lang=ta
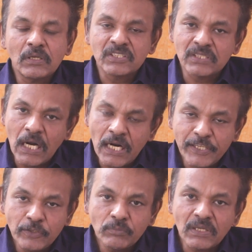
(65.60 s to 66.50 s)

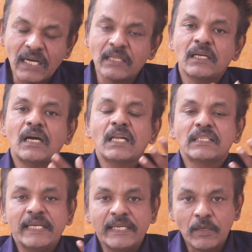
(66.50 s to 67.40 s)
ஸ்டாலினும் கடந்த
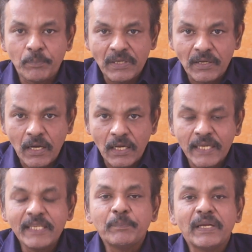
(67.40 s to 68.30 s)
காலத்தில் என்ன பண்ணினாங்க
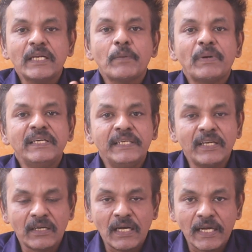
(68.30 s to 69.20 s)
இப்போ என்ன பண்ணிகிட்டு
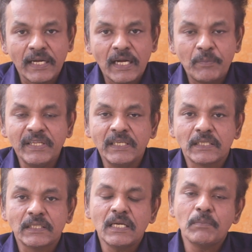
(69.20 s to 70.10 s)
இருக்காங்க
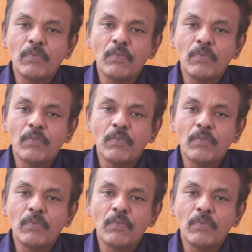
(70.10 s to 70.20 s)
அப்படிங்கிறதுல